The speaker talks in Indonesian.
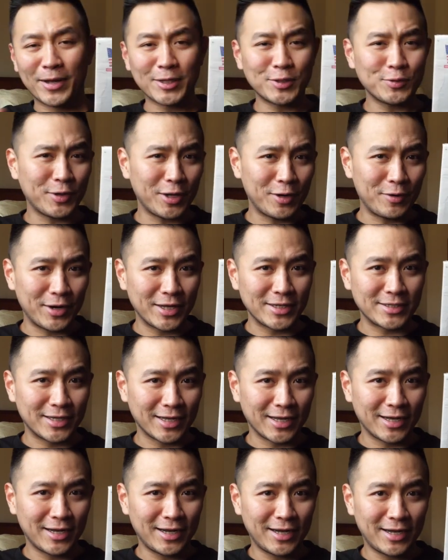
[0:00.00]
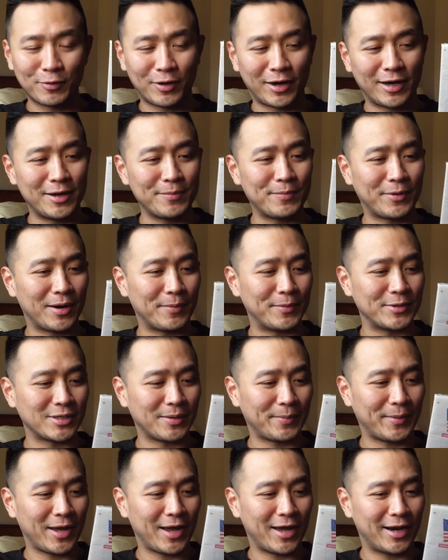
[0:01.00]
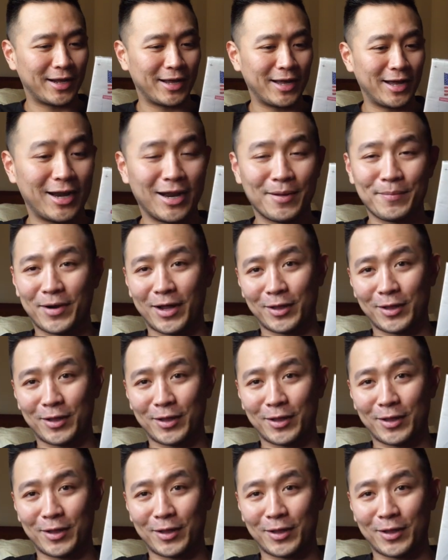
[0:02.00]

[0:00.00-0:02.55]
masuk ke Indonesia, koran ini pernah mencapai harga 600